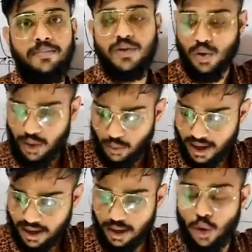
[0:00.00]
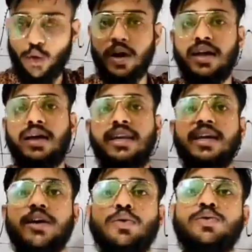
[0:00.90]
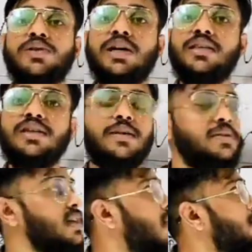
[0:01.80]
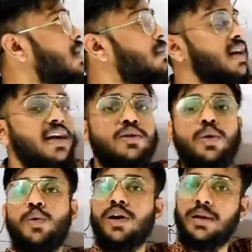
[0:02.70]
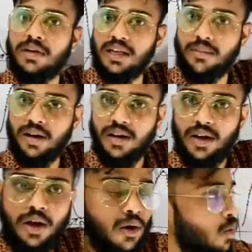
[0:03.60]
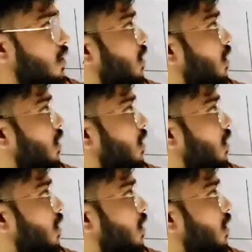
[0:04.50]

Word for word: क्योंकि वो एक लोकल गली है और उसके अंदर सबसे कम कमा रहा है तो लोकल मिनिमा और